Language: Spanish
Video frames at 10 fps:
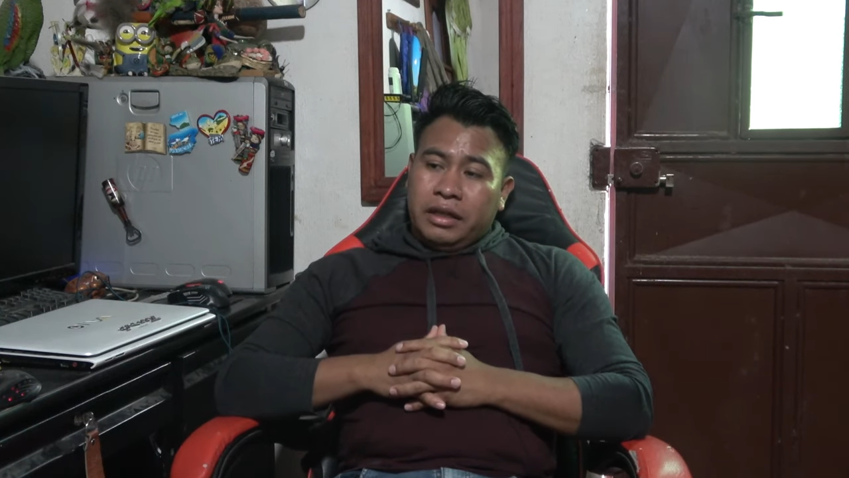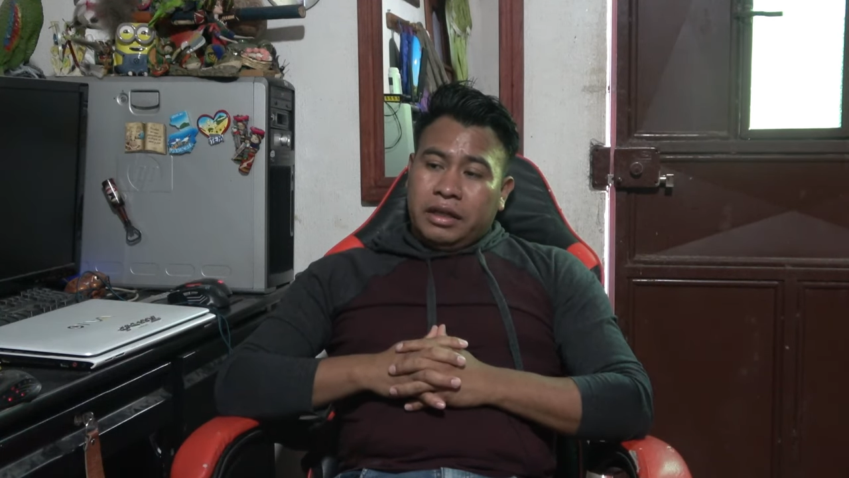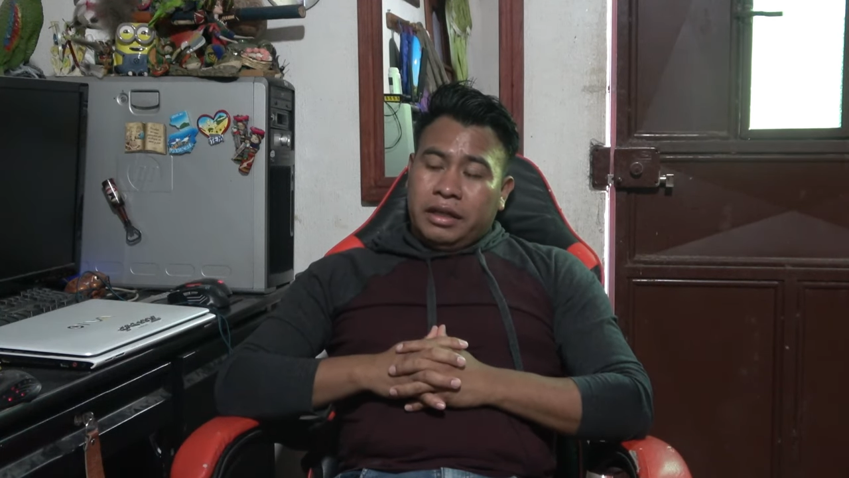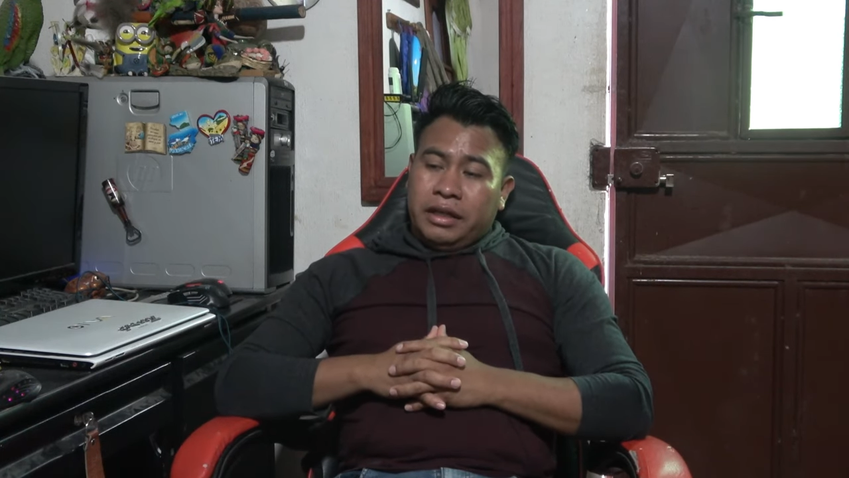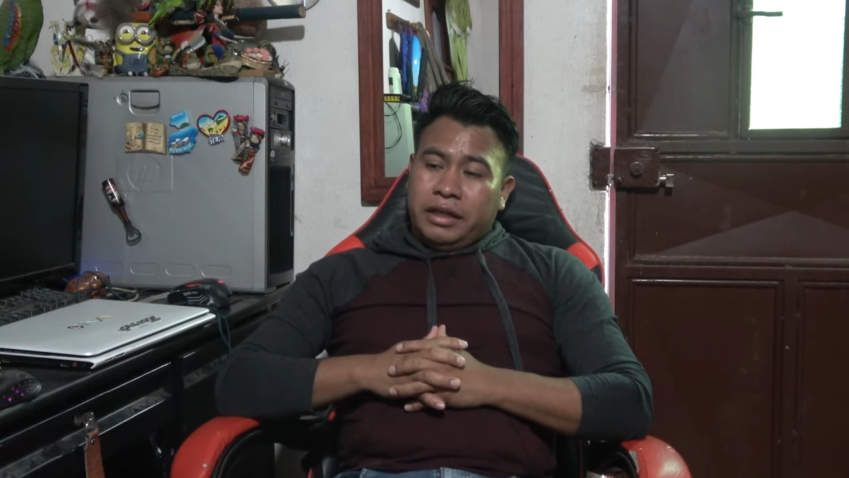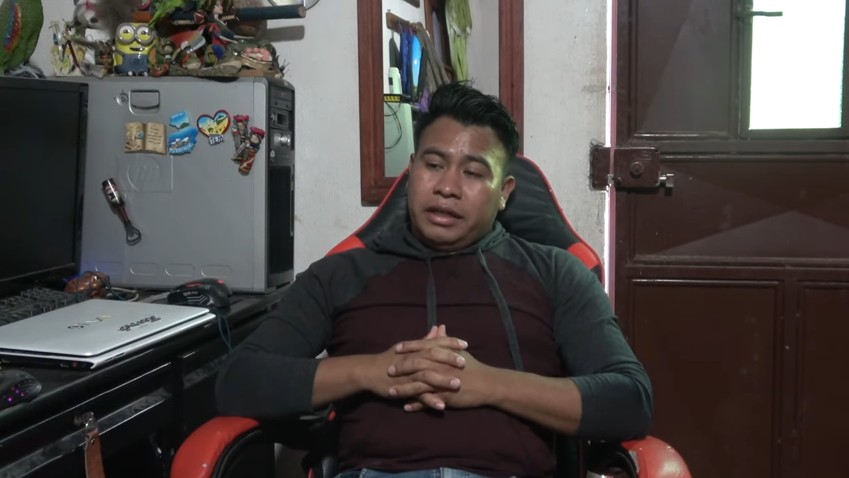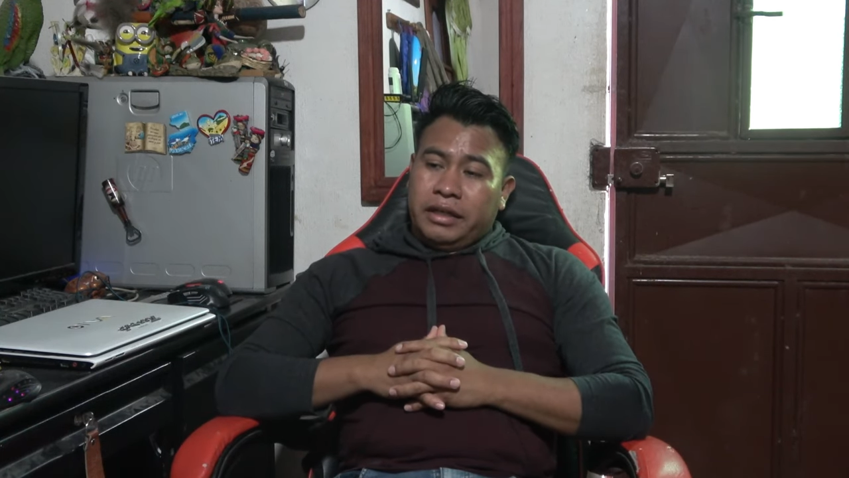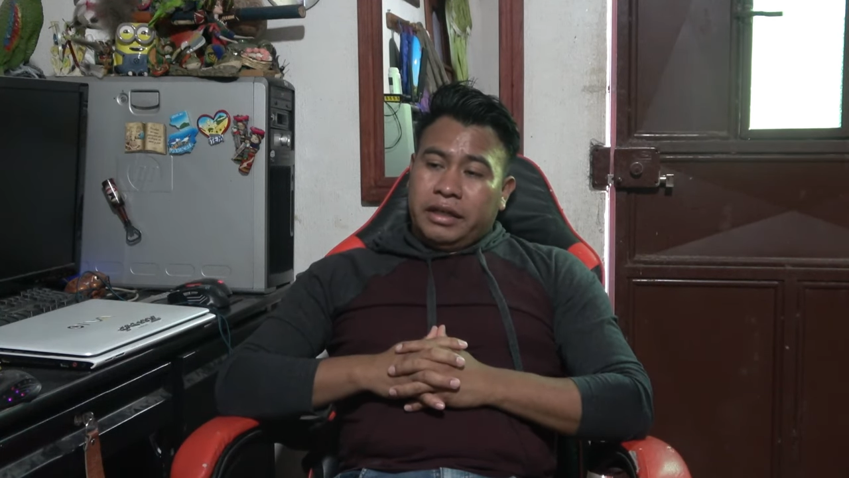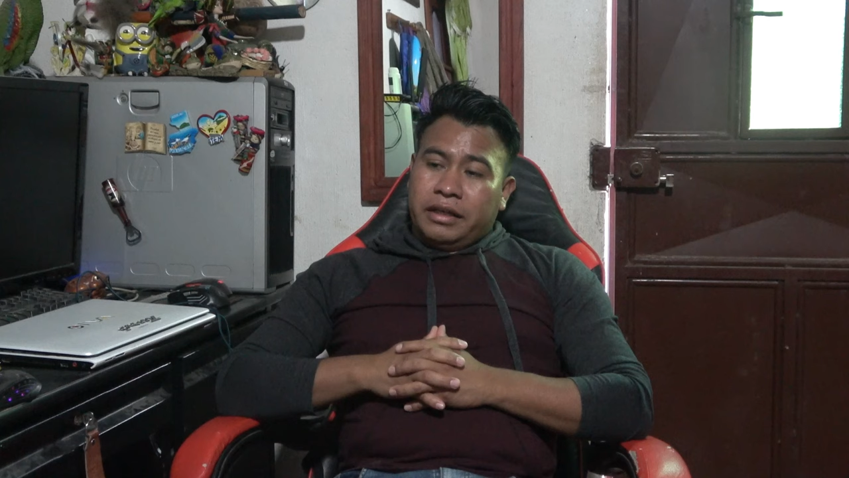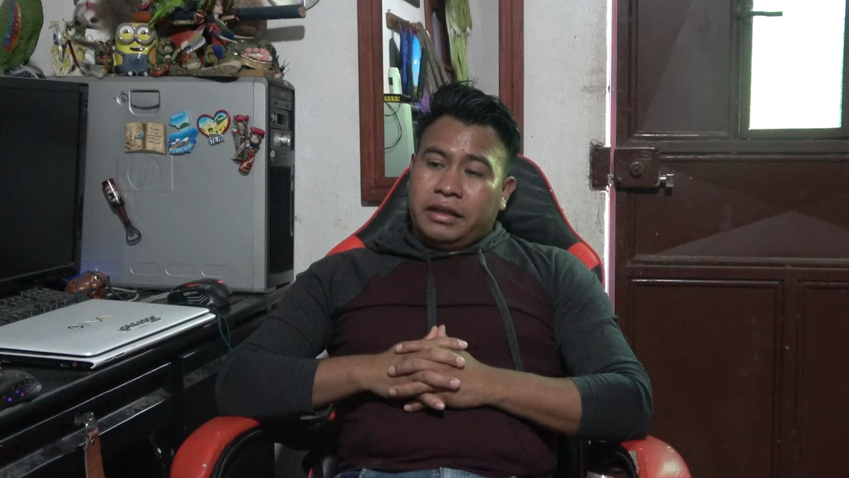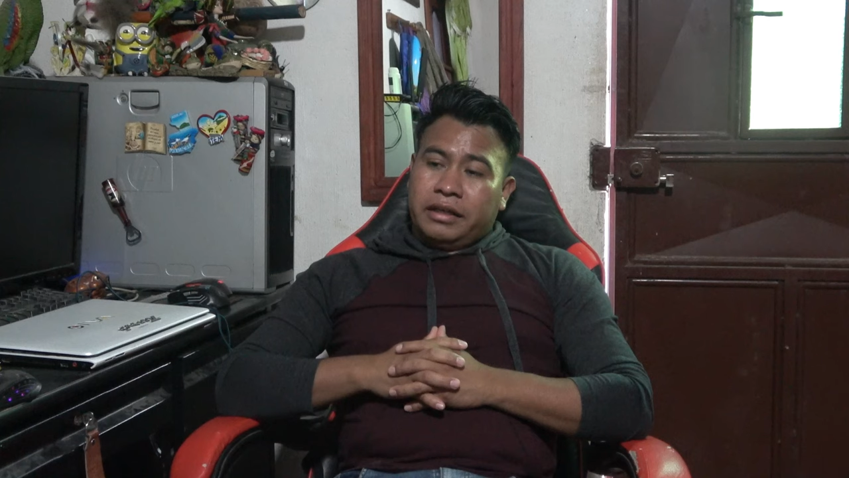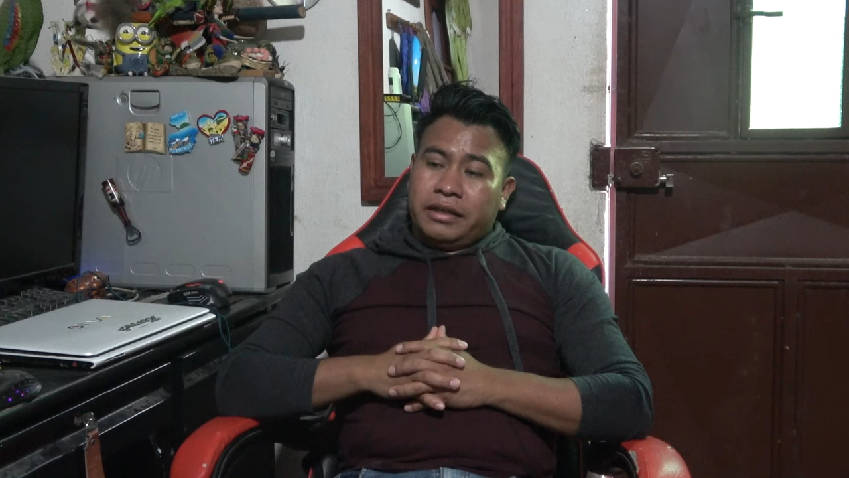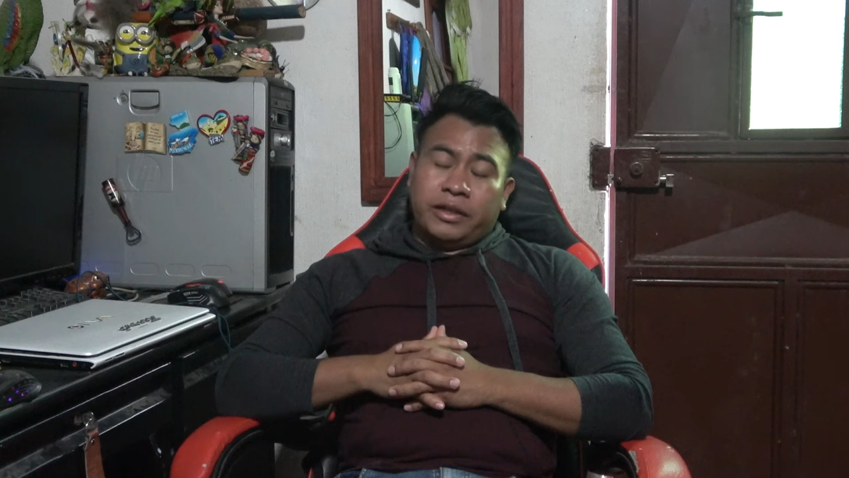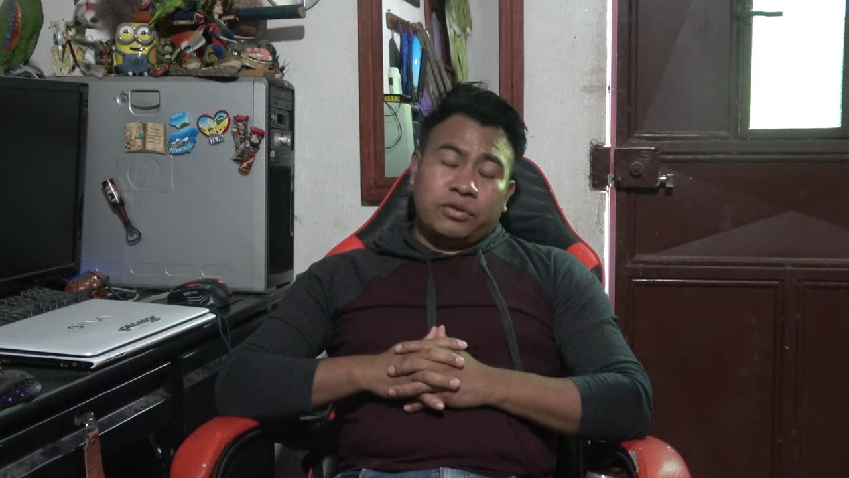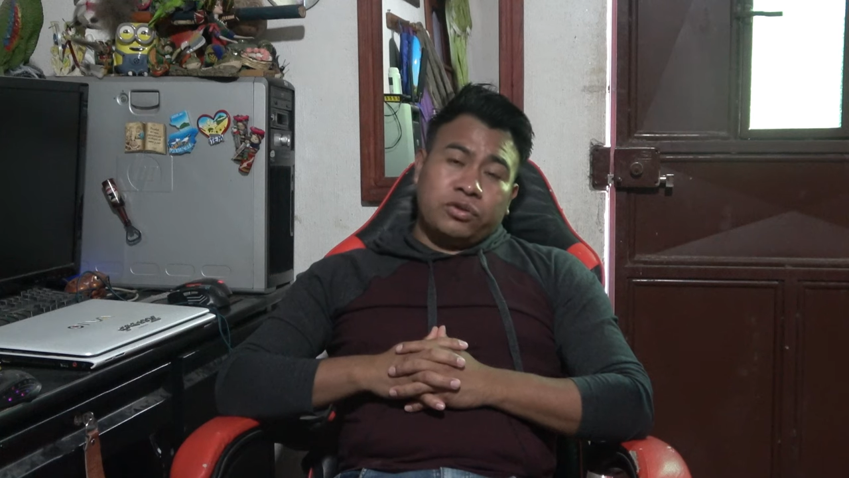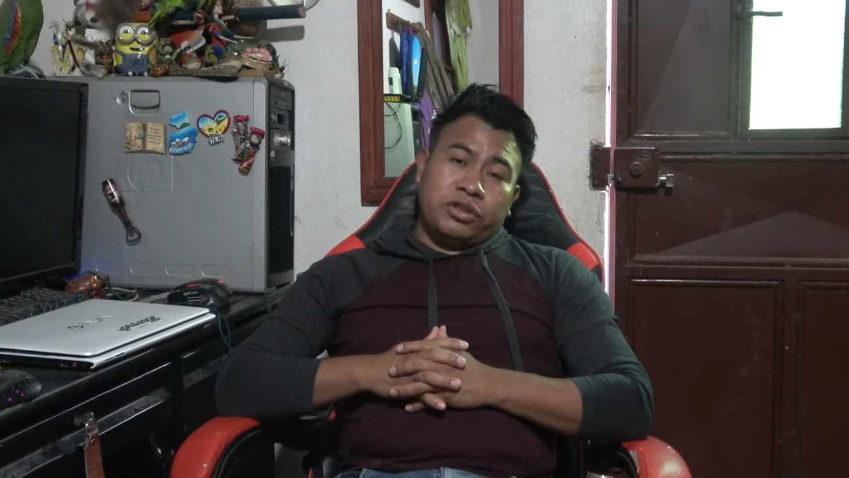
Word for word: Y de los